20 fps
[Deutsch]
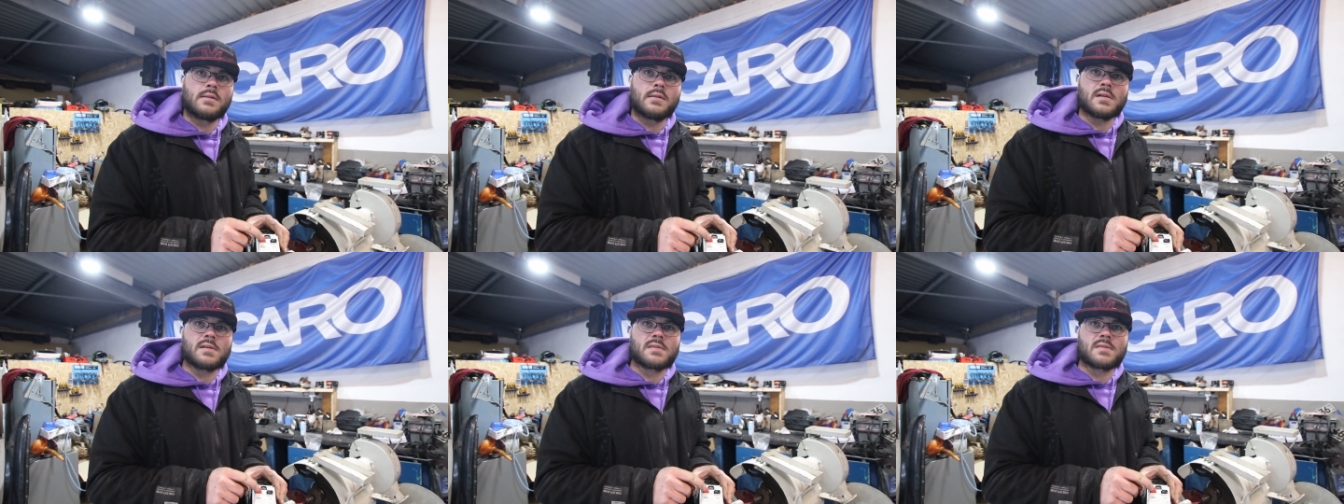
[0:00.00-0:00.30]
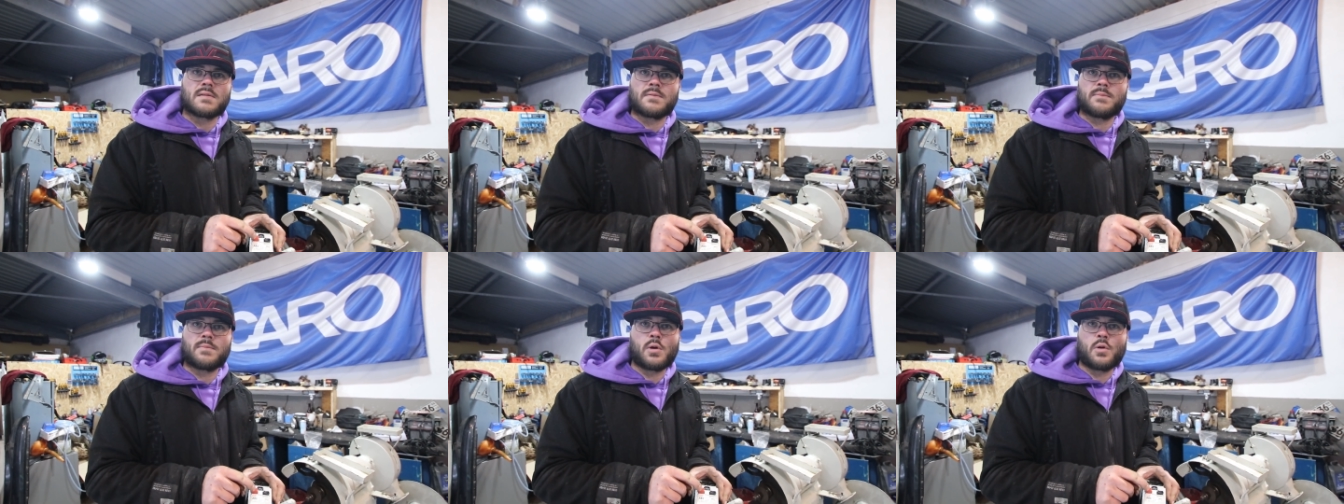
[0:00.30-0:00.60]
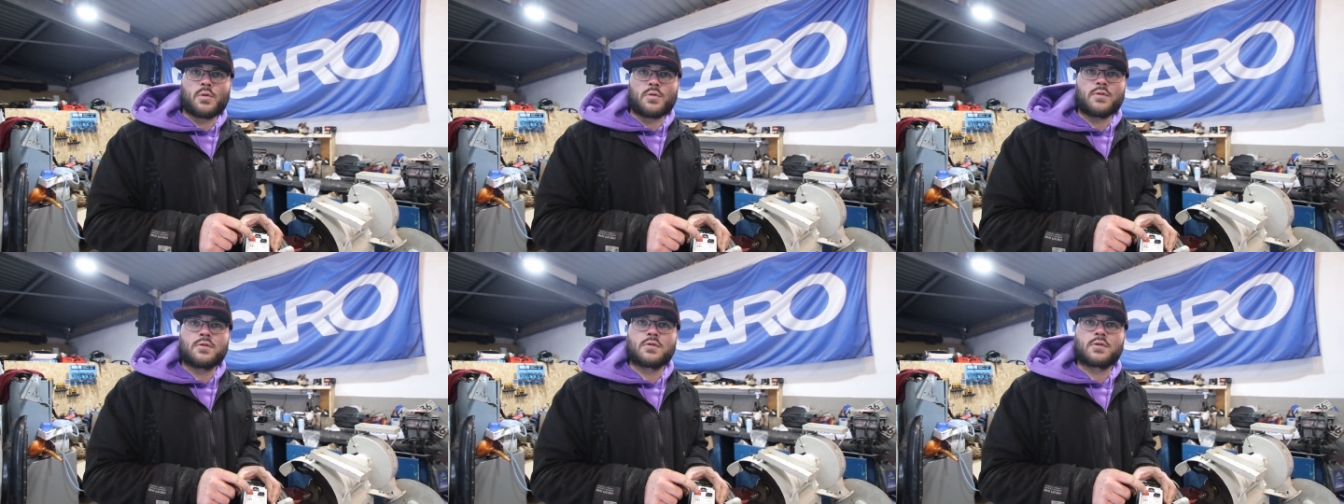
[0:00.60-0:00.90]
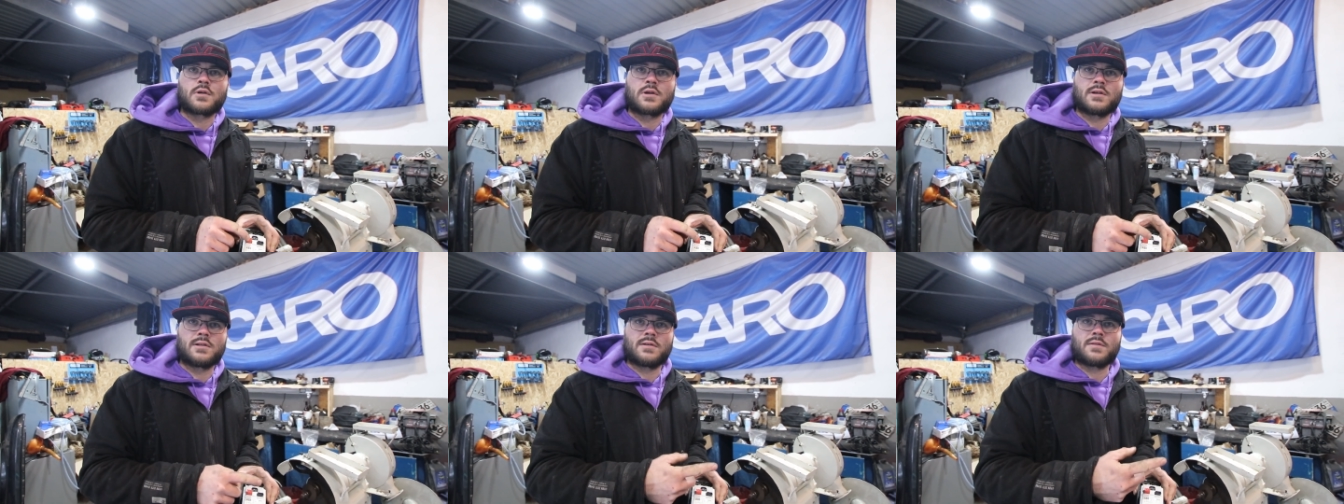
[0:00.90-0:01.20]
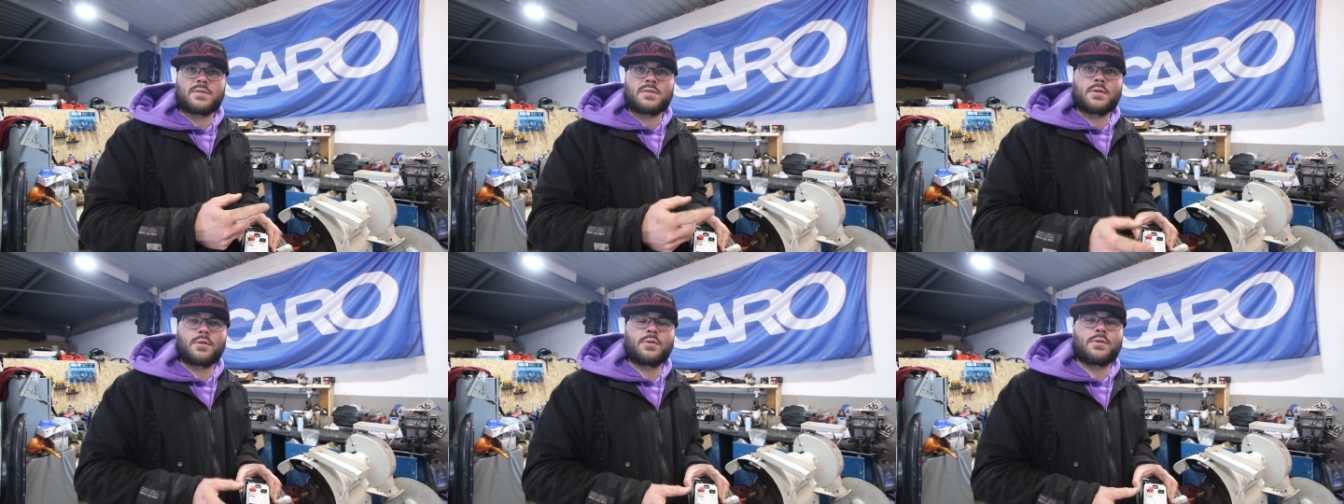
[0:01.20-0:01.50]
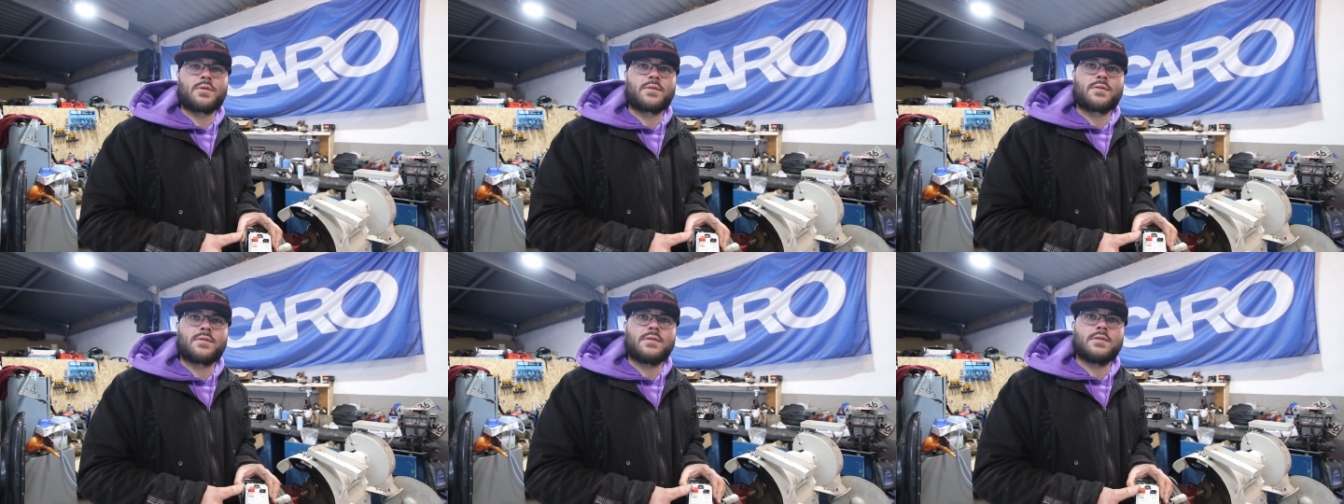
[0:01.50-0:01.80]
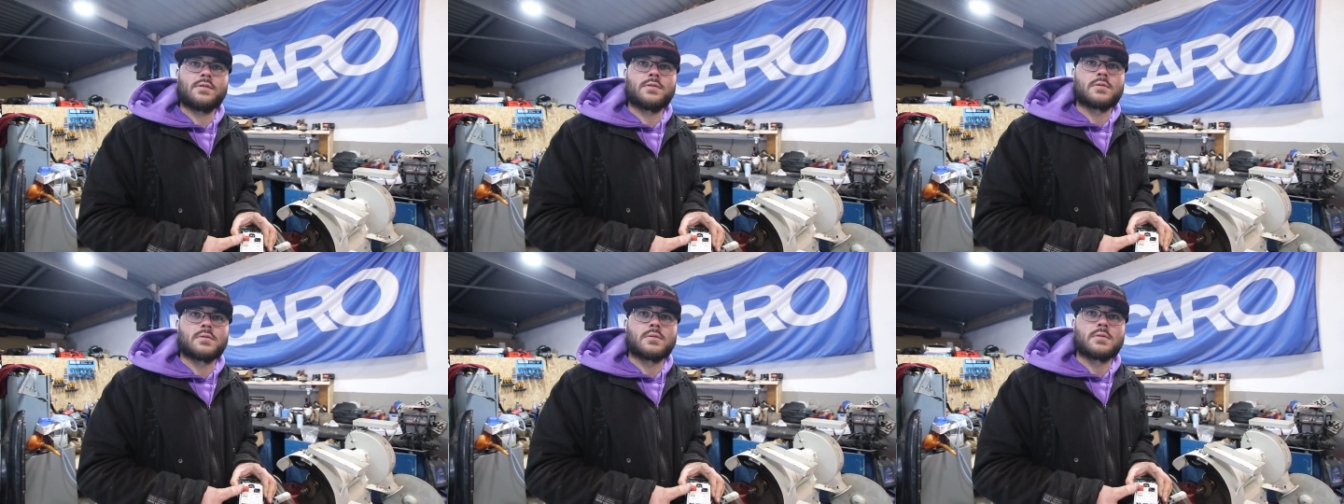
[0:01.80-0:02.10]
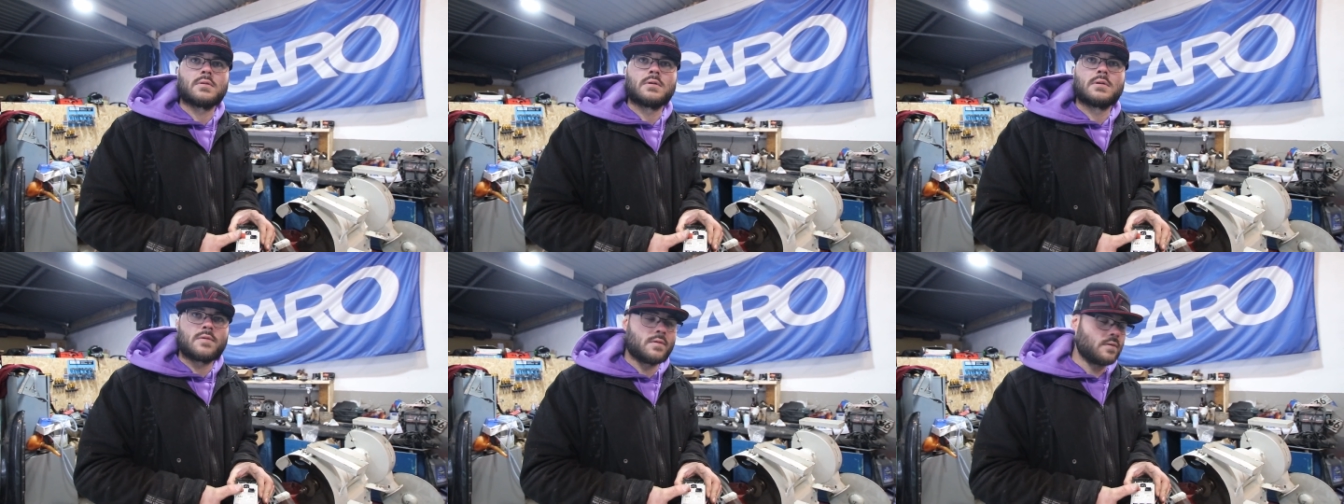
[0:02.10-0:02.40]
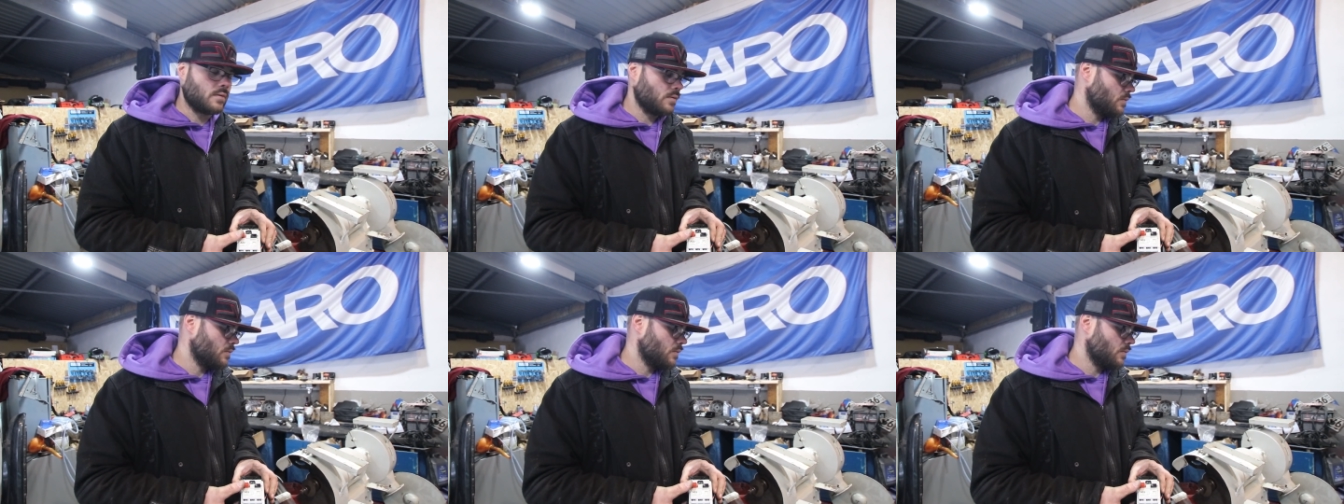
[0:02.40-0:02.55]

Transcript: denkst, da brauchst du doch gar nicht, hast doch eine Sicherung. So,